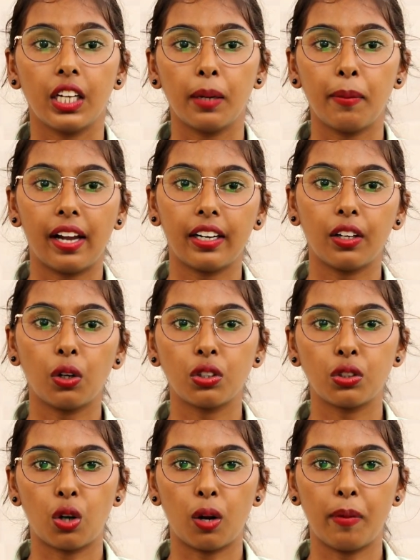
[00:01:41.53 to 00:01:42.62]
शेयर मार्केट
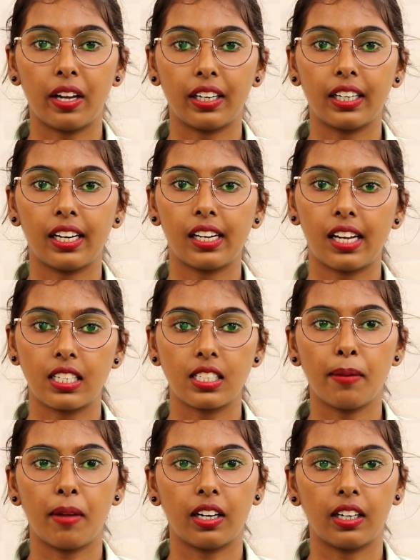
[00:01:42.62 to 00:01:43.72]
और स्टॉक मार्केट एक
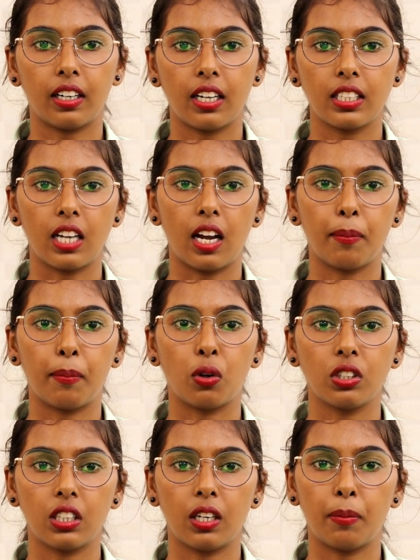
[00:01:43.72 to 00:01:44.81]
ऐसा मार्केट है जहाँ
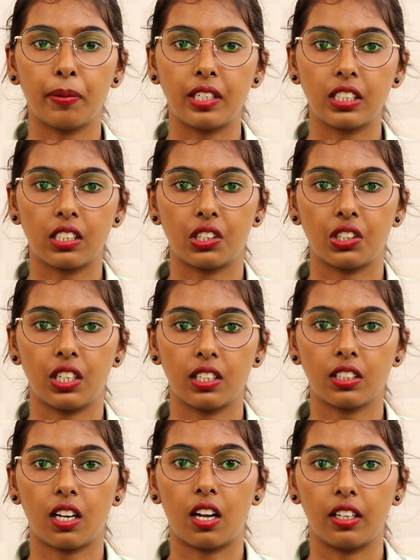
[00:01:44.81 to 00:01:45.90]
बहुत सी कंपनीज के
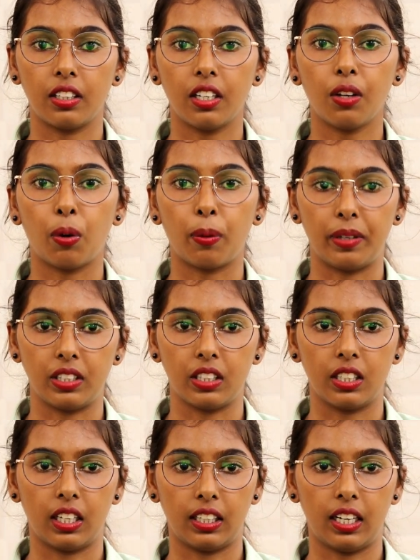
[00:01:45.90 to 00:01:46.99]
शेयर खरीदे और
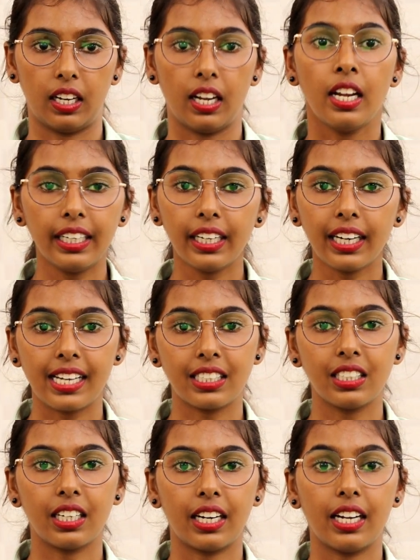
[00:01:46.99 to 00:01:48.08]
बेचे जाते हैं ये एक
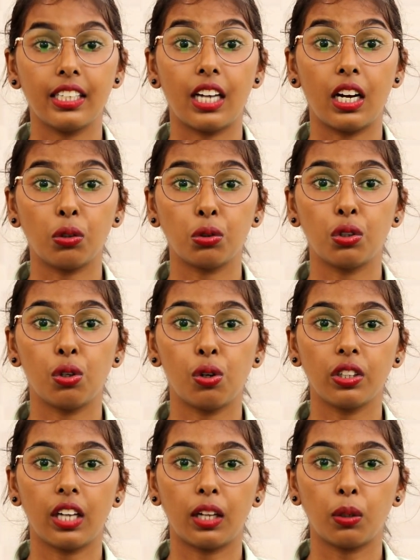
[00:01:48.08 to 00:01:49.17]
ऐसी जगह है जहाँ कुछ
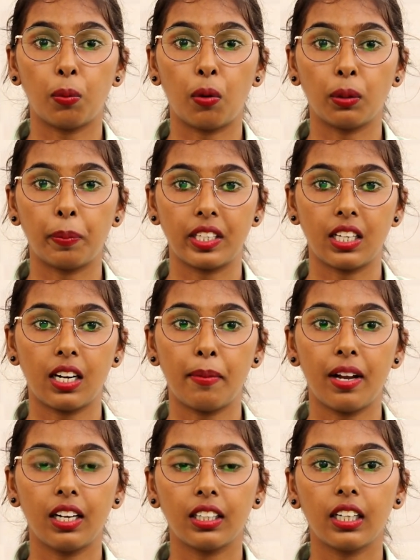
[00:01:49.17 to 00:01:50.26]
लोग या तो बहुत पैसा
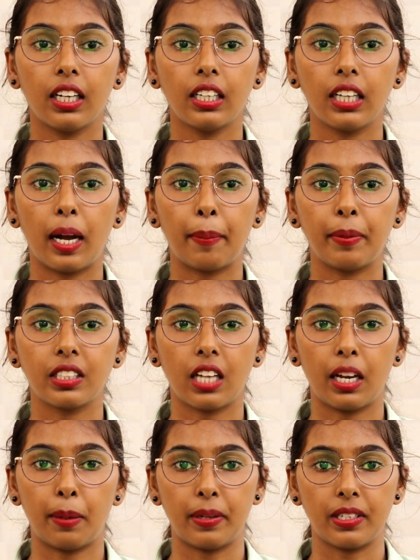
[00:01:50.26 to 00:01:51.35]
कमा लेते हैं या अपने
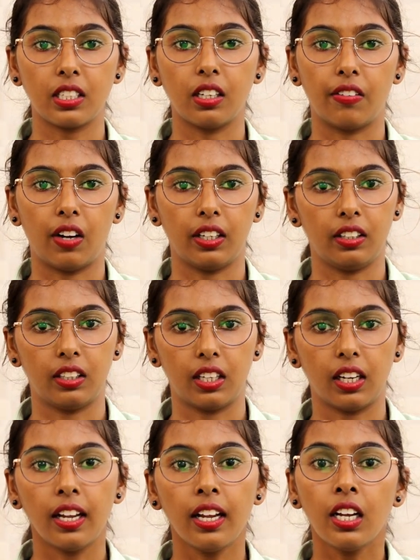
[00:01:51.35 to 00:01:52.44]
सारे पैसे गंवा
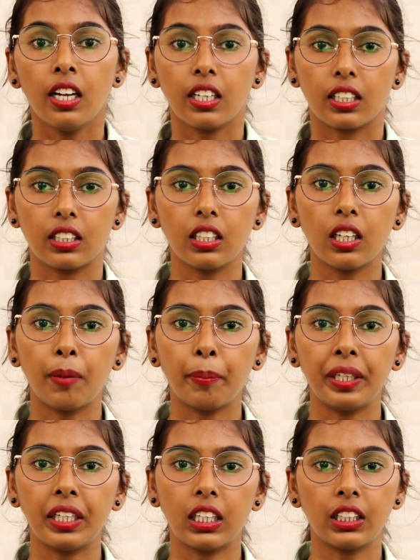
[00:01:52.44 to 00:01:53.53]
देते हैं किसी
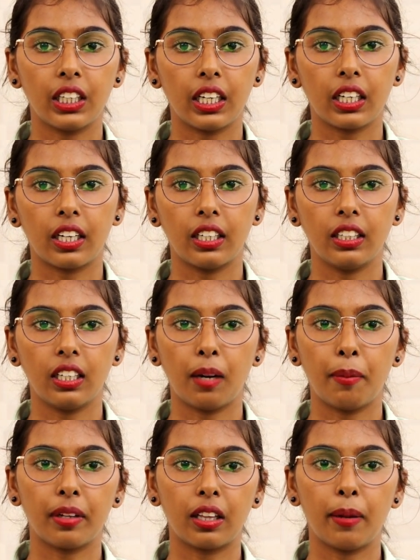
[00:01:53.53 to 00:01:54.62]
कंपनी का शेयर खरीदने
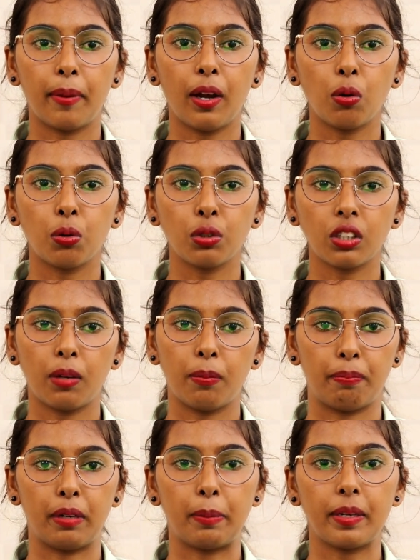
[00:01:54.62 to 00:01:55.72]
का मतलब है उस
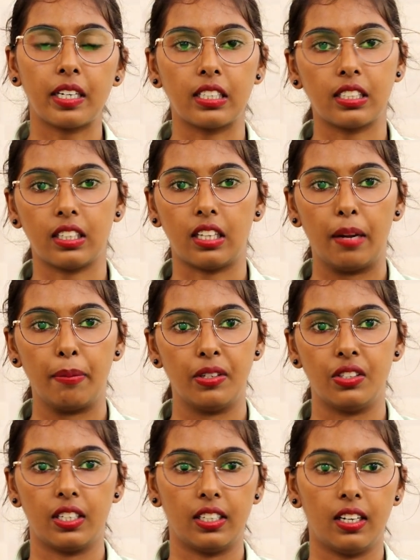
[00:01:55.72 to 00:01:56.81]
कंपनी में हिस्सेदार
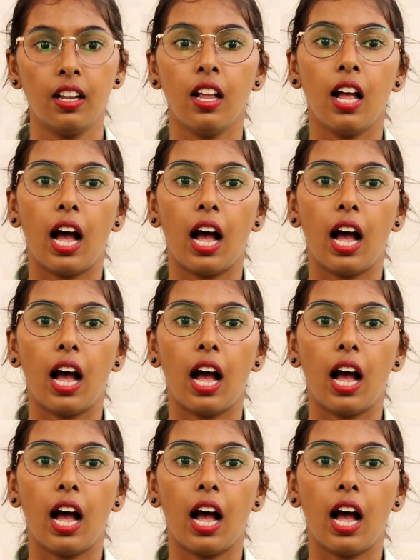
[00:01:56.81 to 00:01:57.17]
बन जाना